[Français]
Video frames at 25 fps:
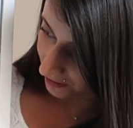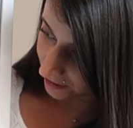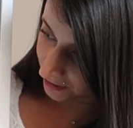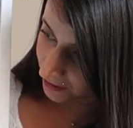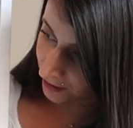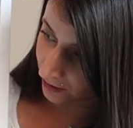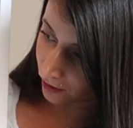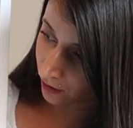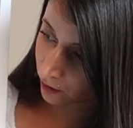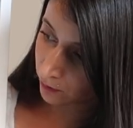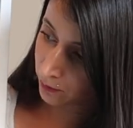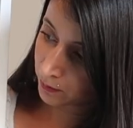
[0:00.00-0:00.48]

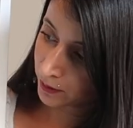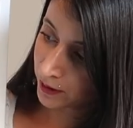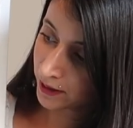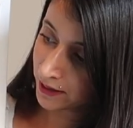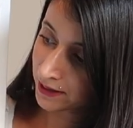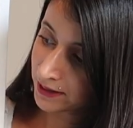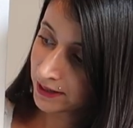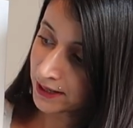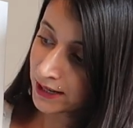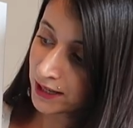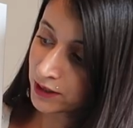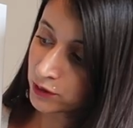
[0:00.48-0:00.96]
Et en
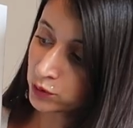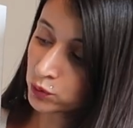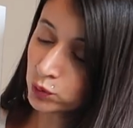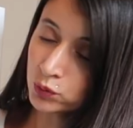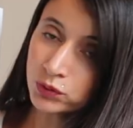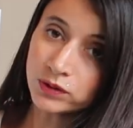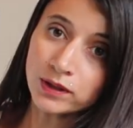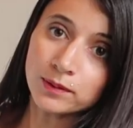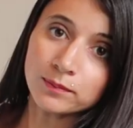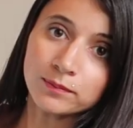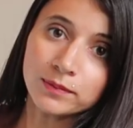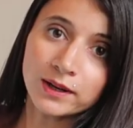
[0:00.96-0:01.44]
bas, là,
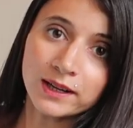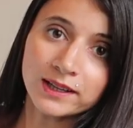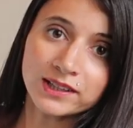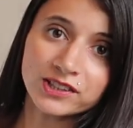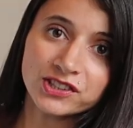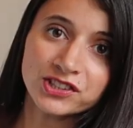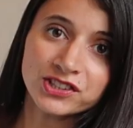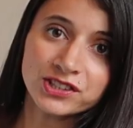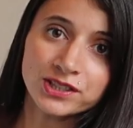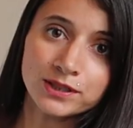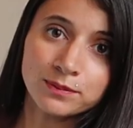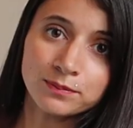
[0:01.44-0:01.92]
tout en
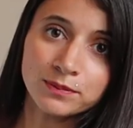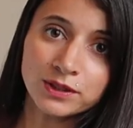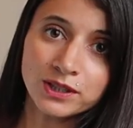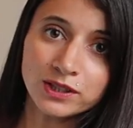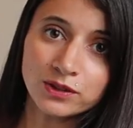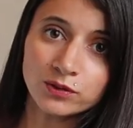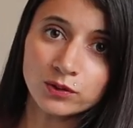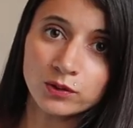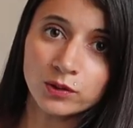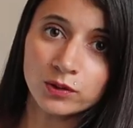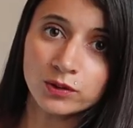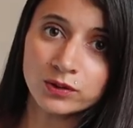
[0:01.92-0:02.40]
bas, j'ai
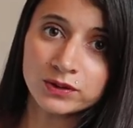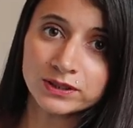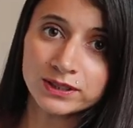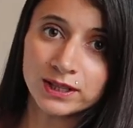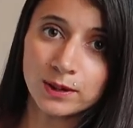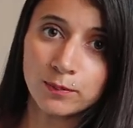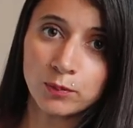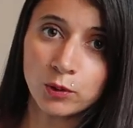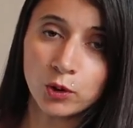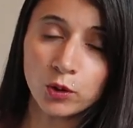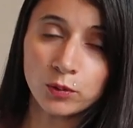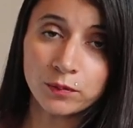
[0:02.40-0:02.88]
mis euh,
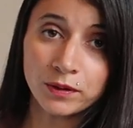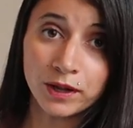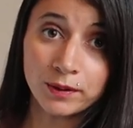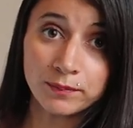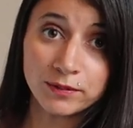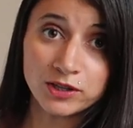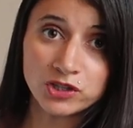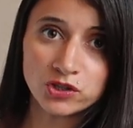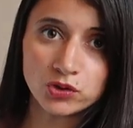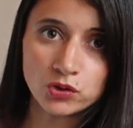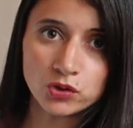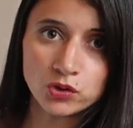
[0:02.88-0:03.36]
sa
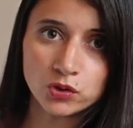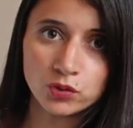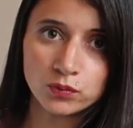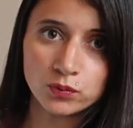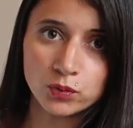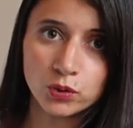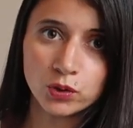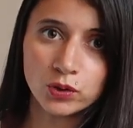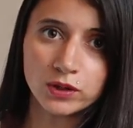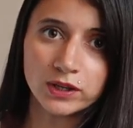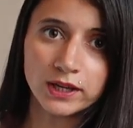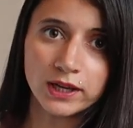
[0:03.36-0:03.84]
première mèche de
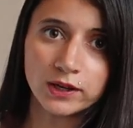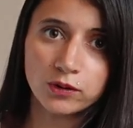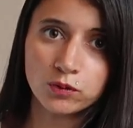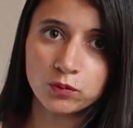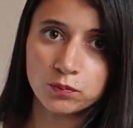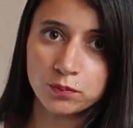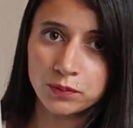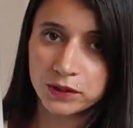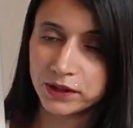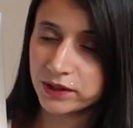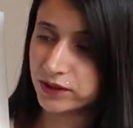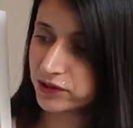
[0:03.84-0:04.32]
cheveux qu'on a
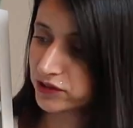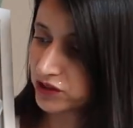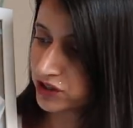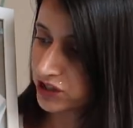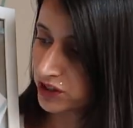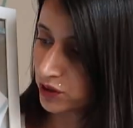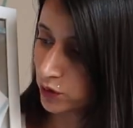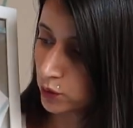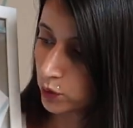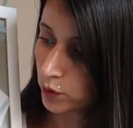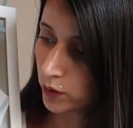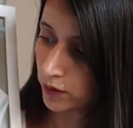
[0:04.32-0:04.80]
coupée euh,
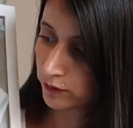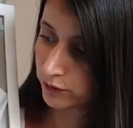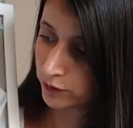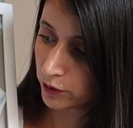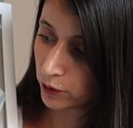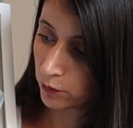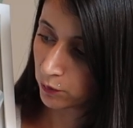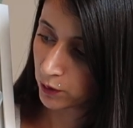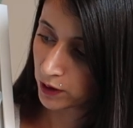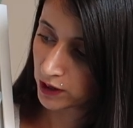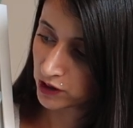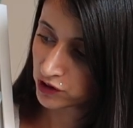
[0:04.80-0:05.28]
chez le
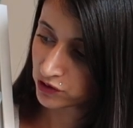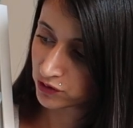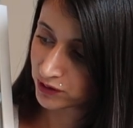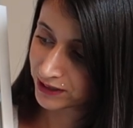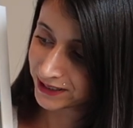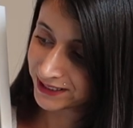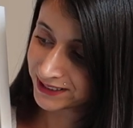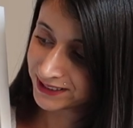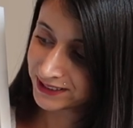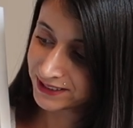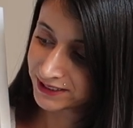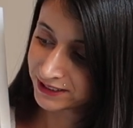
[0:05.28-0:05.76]
coiffeur. Voilà, je
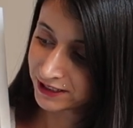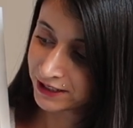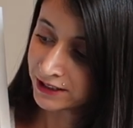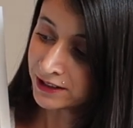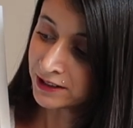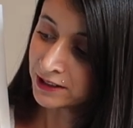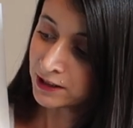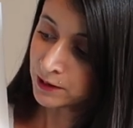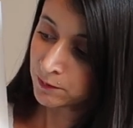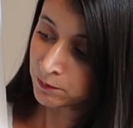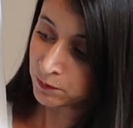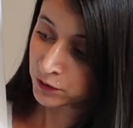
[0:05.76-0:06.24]
l'ai
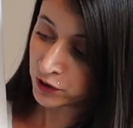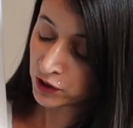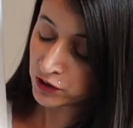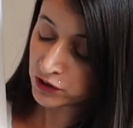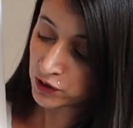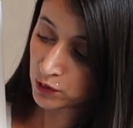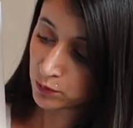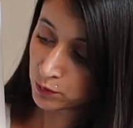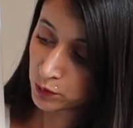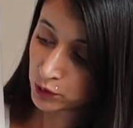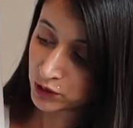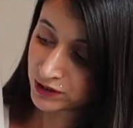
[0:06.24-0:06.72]
glissée
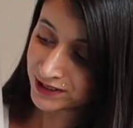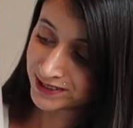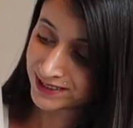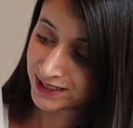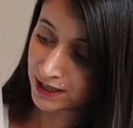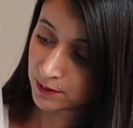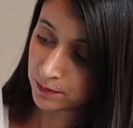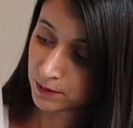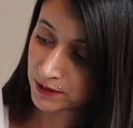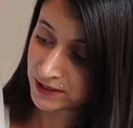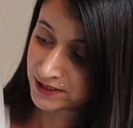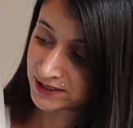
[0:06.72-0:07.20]
dans un petit
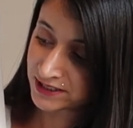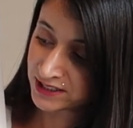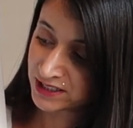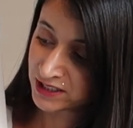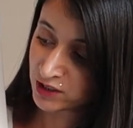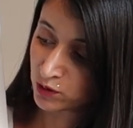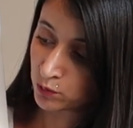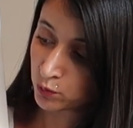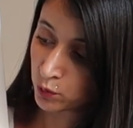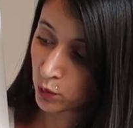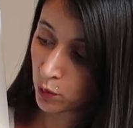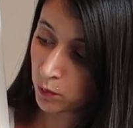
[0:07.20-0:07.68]
sac
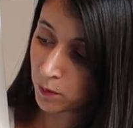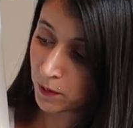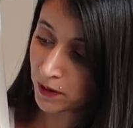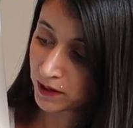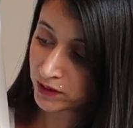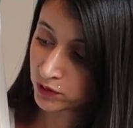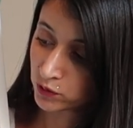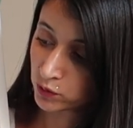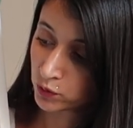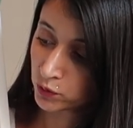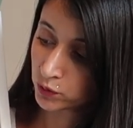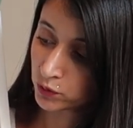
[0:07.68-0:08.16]
plastique pour
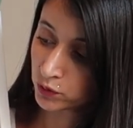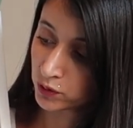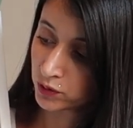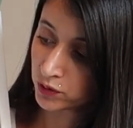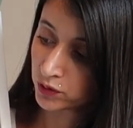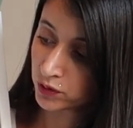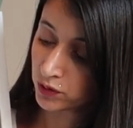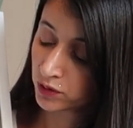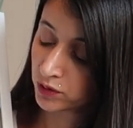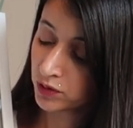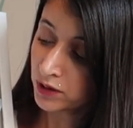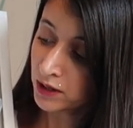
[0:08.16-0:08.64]
pas que
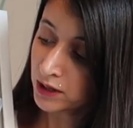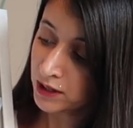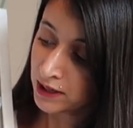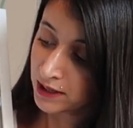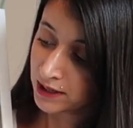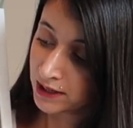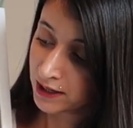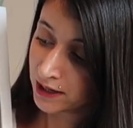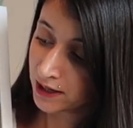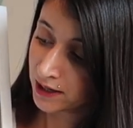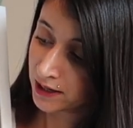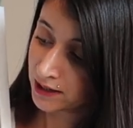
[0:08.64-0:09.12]
euh,
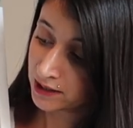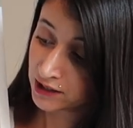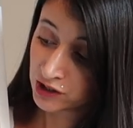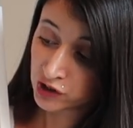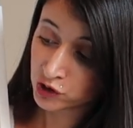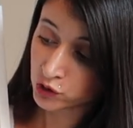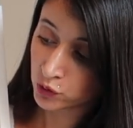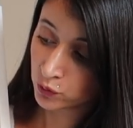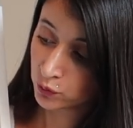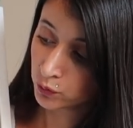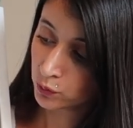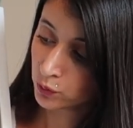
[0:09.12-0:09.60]

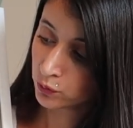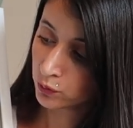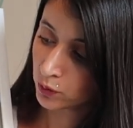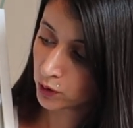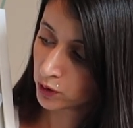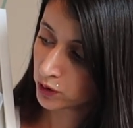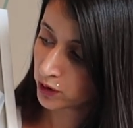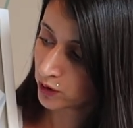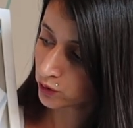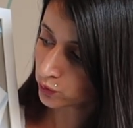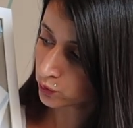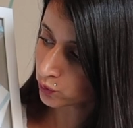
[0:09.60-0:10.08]
les cheveux
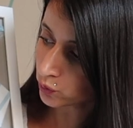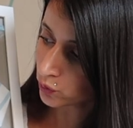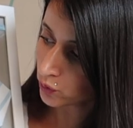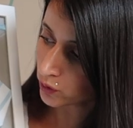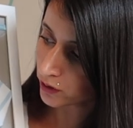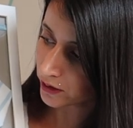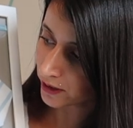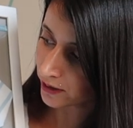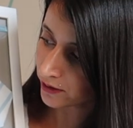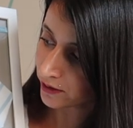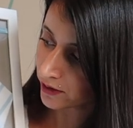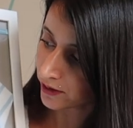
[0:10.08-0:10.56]
volent dans tout
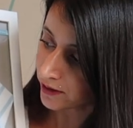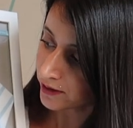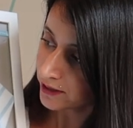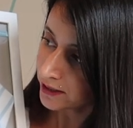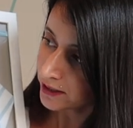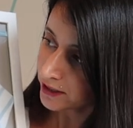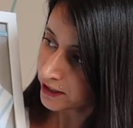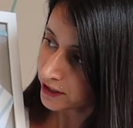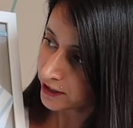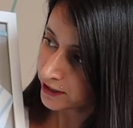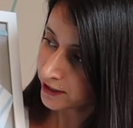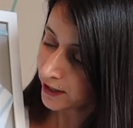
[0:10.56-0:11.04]
le cadre.
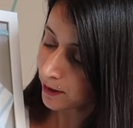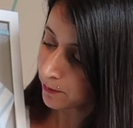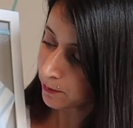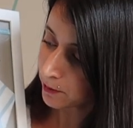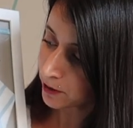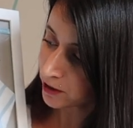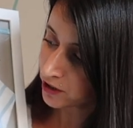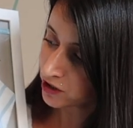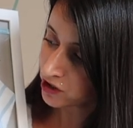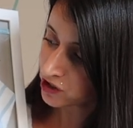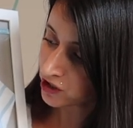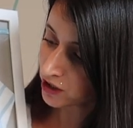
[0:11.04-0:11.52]
Et
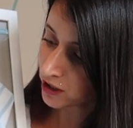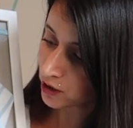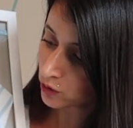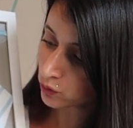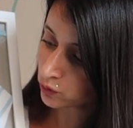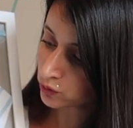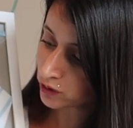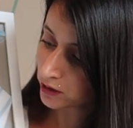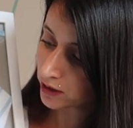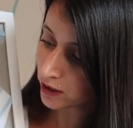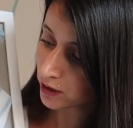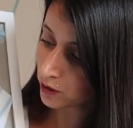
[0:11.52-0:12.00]
après, j'ai
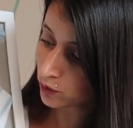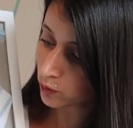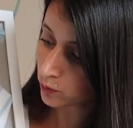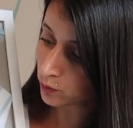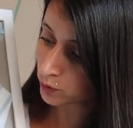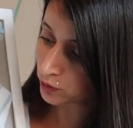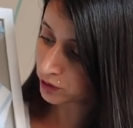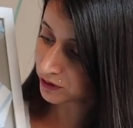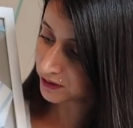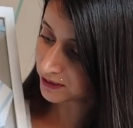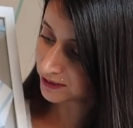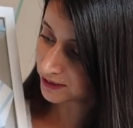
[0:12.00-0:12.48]
rajouté quelques
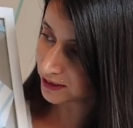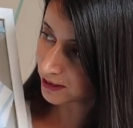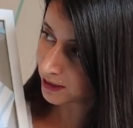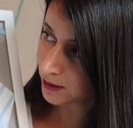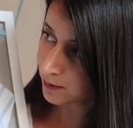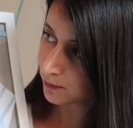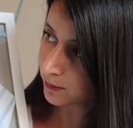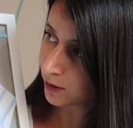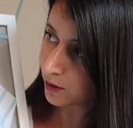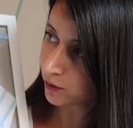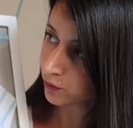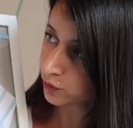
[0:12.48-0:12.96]
petits
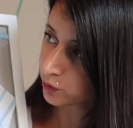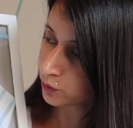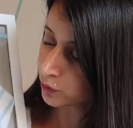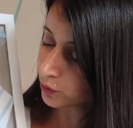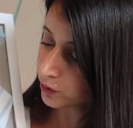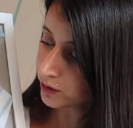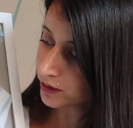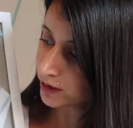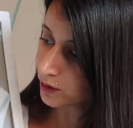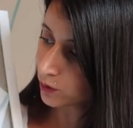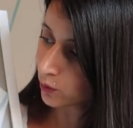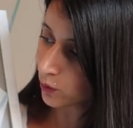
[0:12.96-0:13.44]
éléments
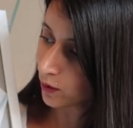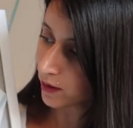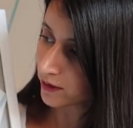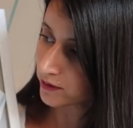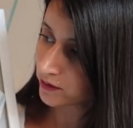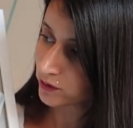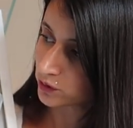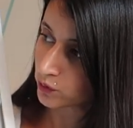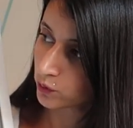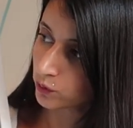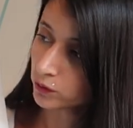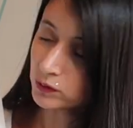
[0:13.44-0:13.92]
de
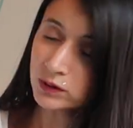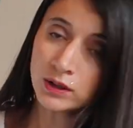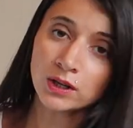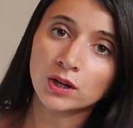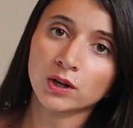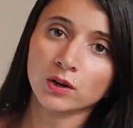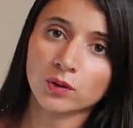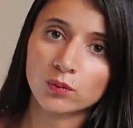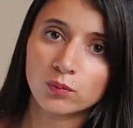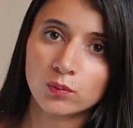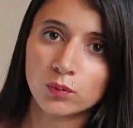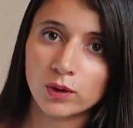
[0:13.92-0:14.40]
décoration.
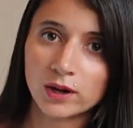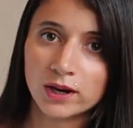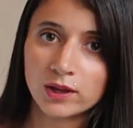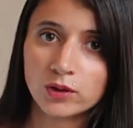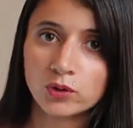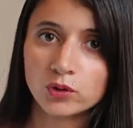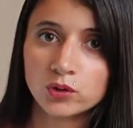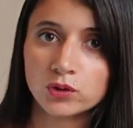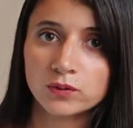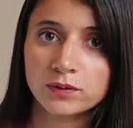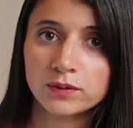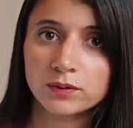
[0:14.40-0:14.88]

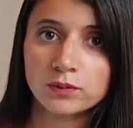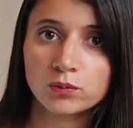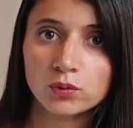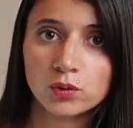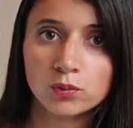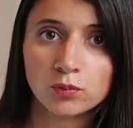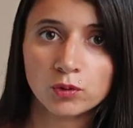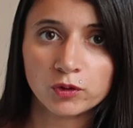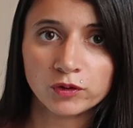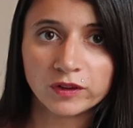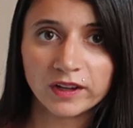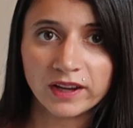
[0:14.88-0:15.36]
Voilà, donc je vais vous
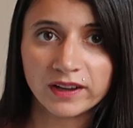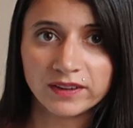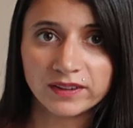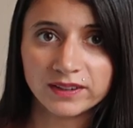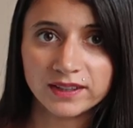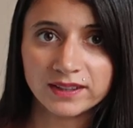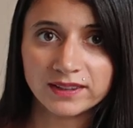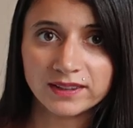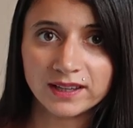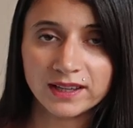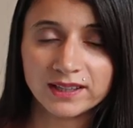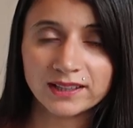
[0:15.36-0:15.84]
le montrer en
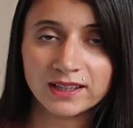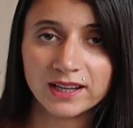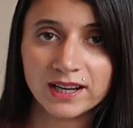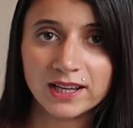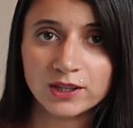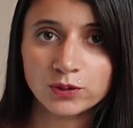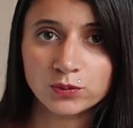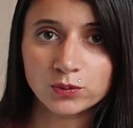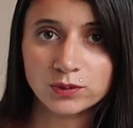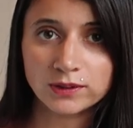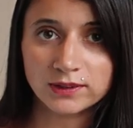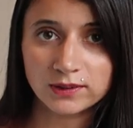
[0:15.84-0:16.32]
détail dans
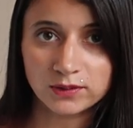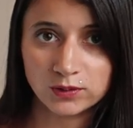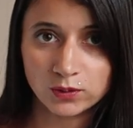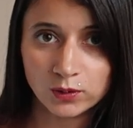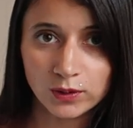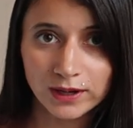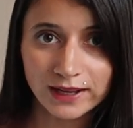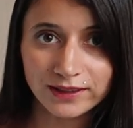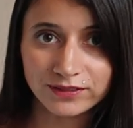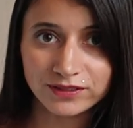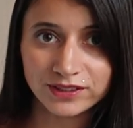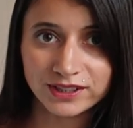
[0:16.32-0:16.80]
la suite
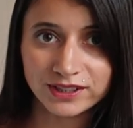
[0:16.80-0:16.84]
de la